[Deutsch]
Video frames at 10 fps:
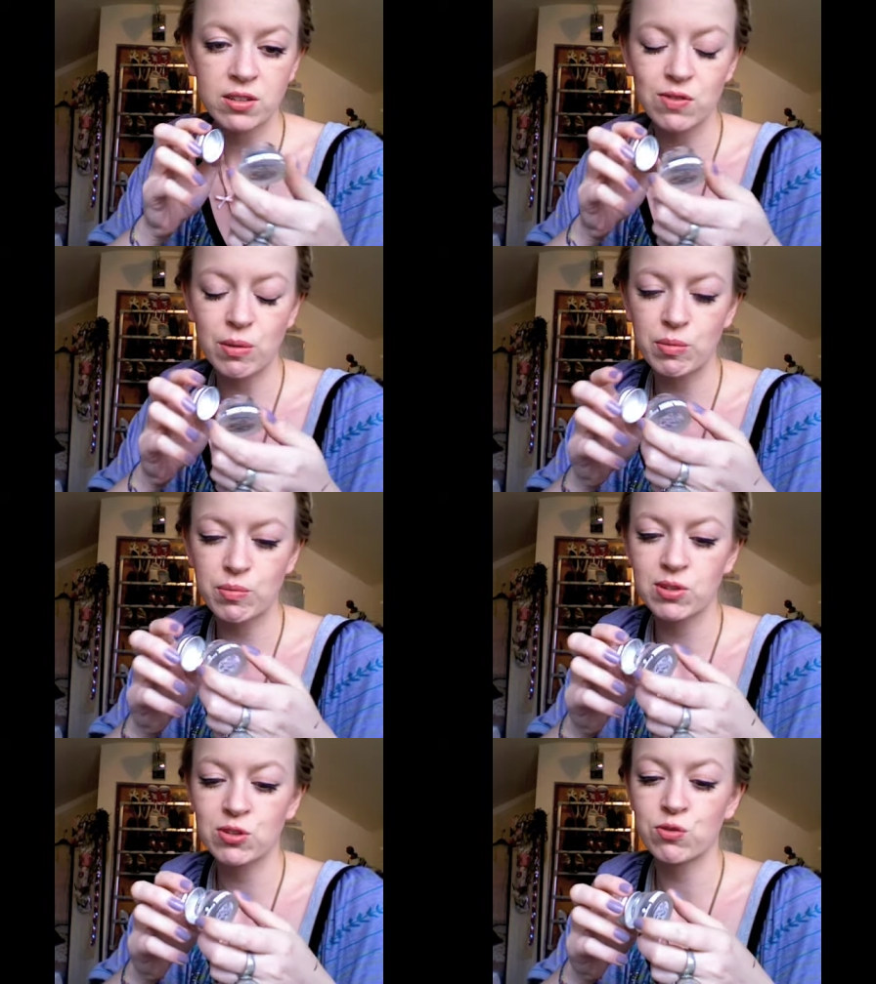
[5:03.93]
Es war mir ein
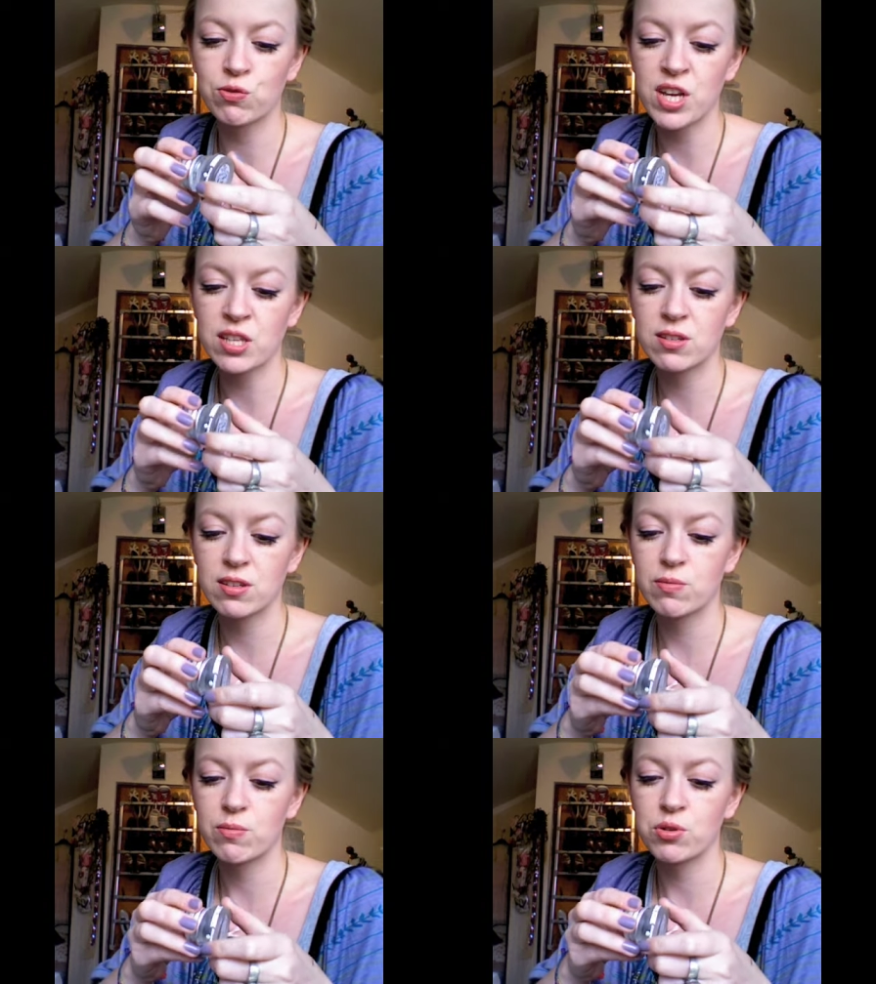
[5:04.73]
bisschen zu fest.
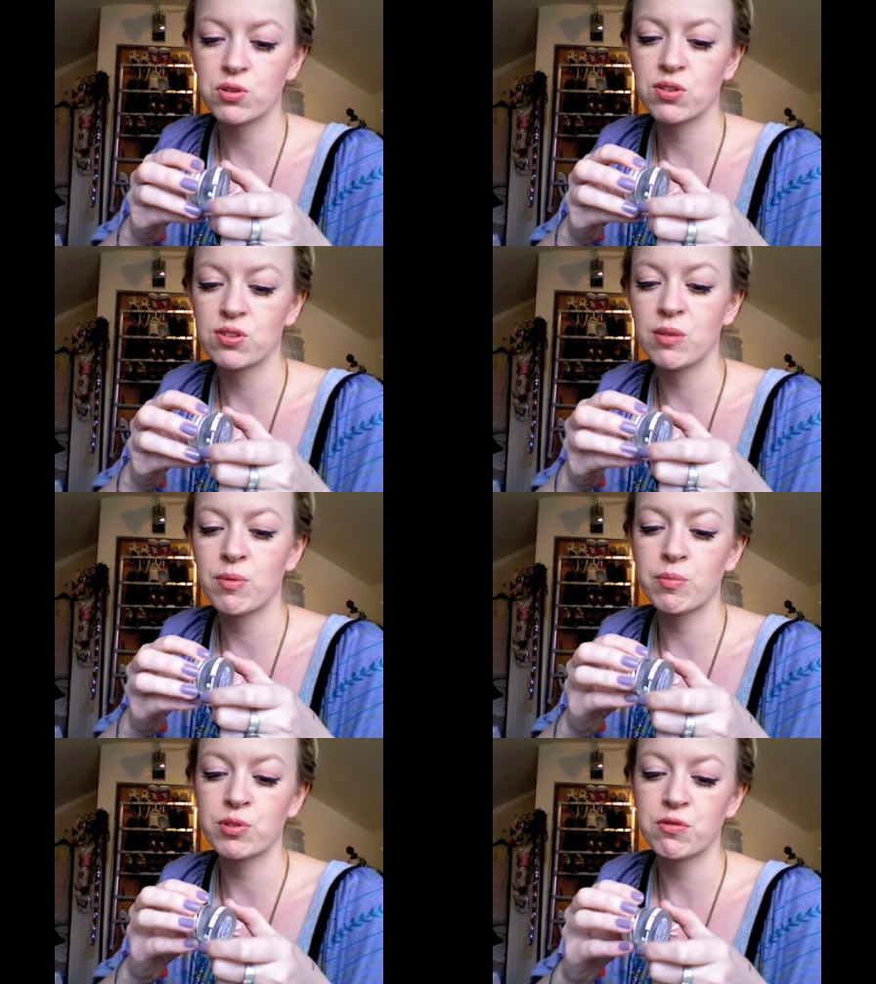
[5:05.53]
Ich mochte das lieber
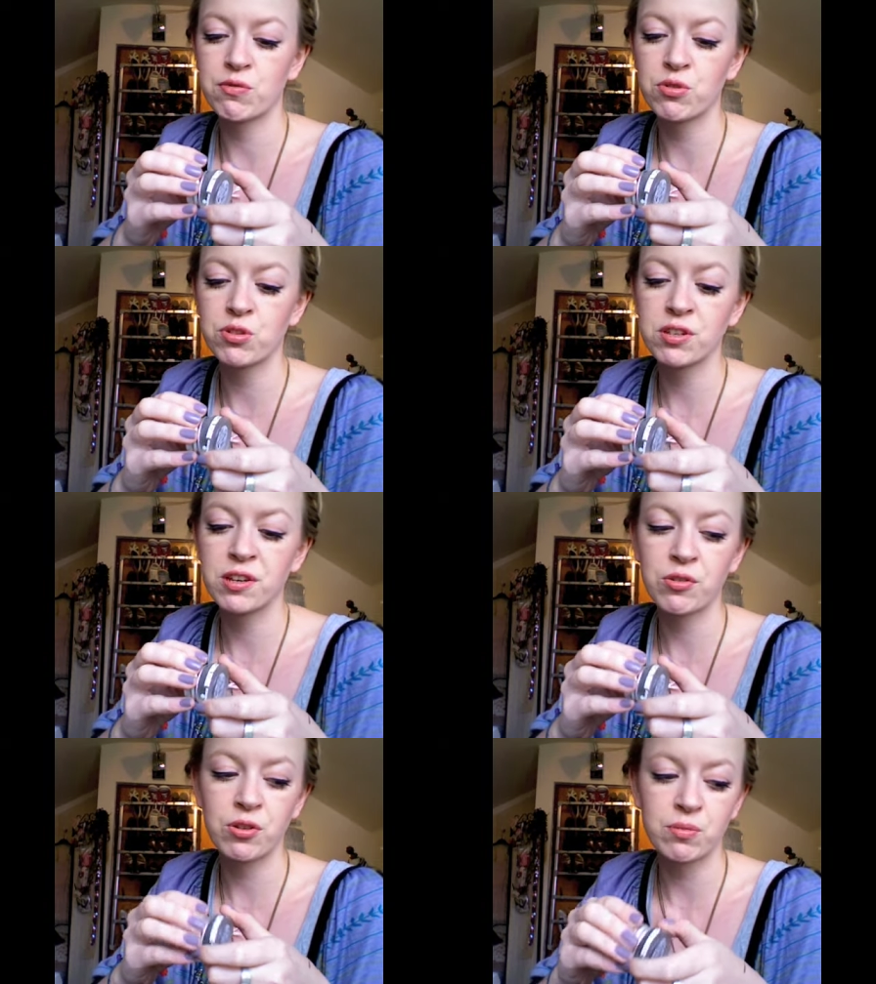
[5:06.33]
ein bisschen
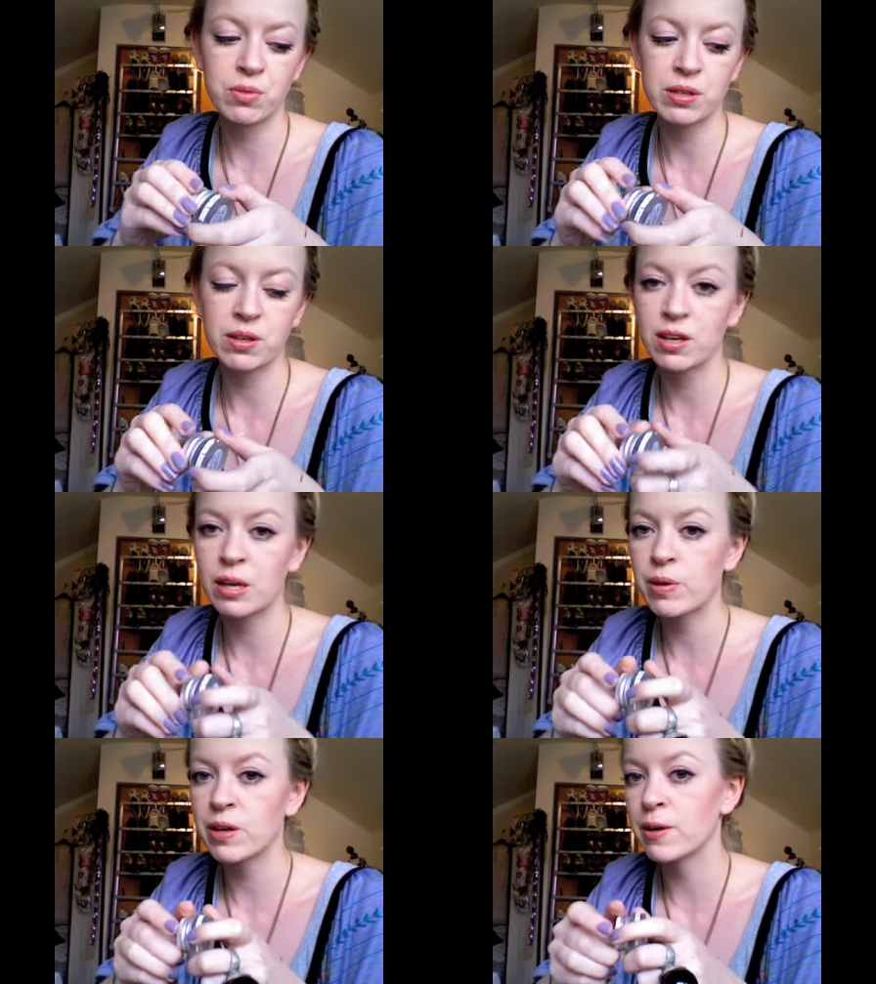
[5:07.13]
flüssiger oder ein bisschen
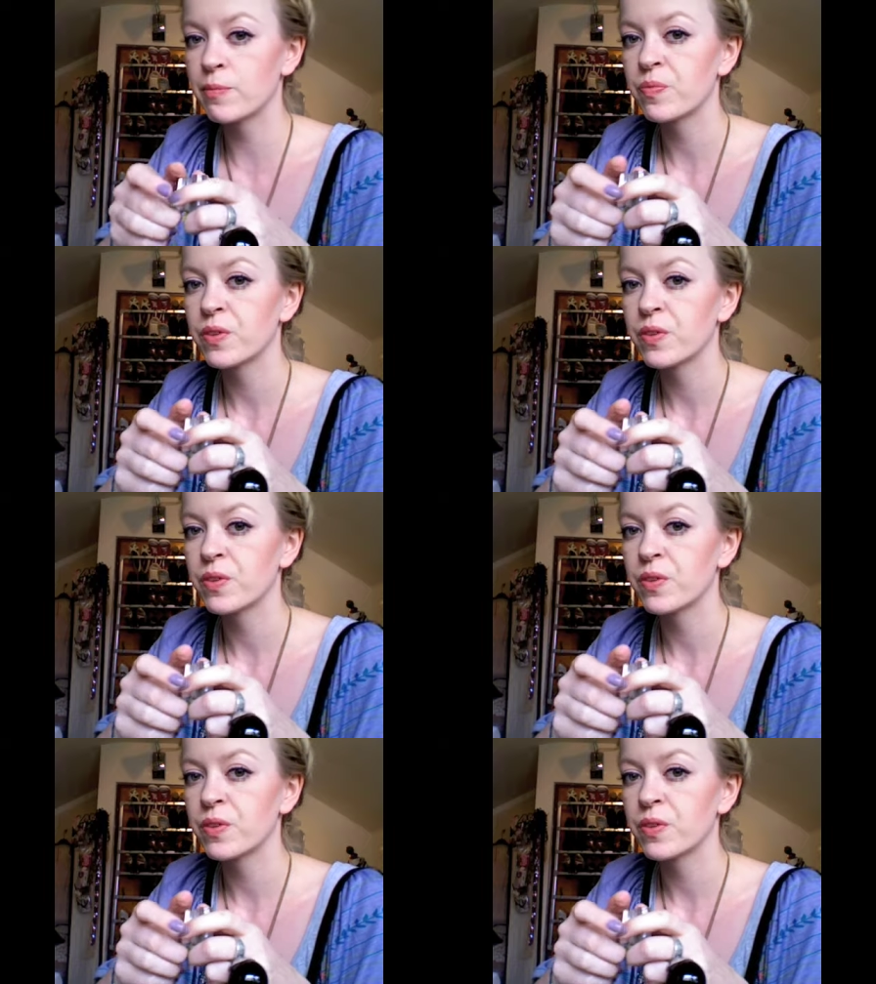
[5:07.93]
cremiger.